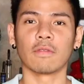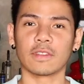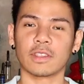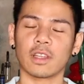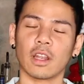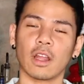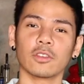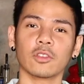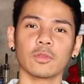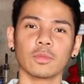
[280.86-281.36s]
Và
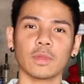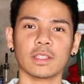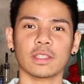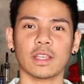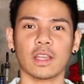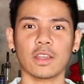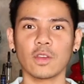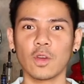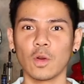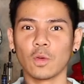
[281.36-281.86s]
sau đó chúng ta
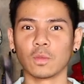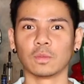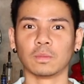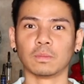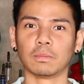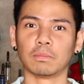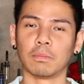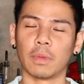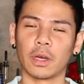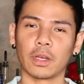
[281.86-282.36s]
sẽ
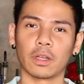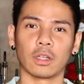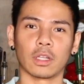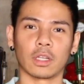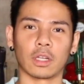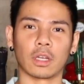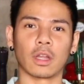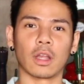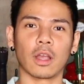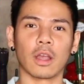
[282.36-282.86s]
dùng
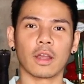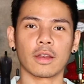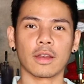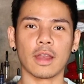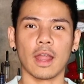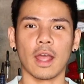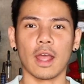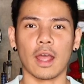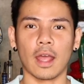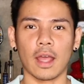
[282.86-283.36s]
muddler
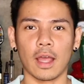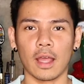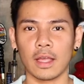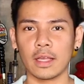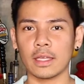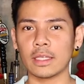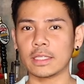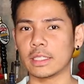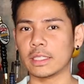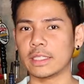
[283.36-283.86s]

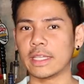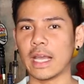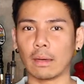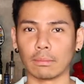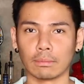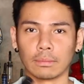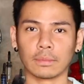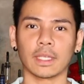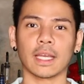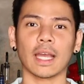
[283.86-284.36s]
để
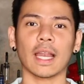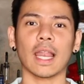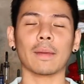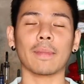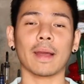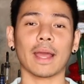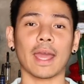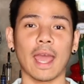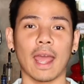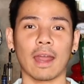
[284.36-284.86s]
dầm cái lá
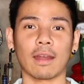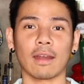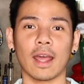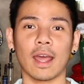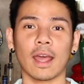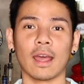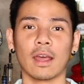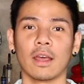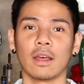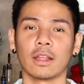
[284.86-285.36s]
bạc hà
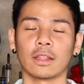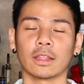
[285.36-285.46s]
ra.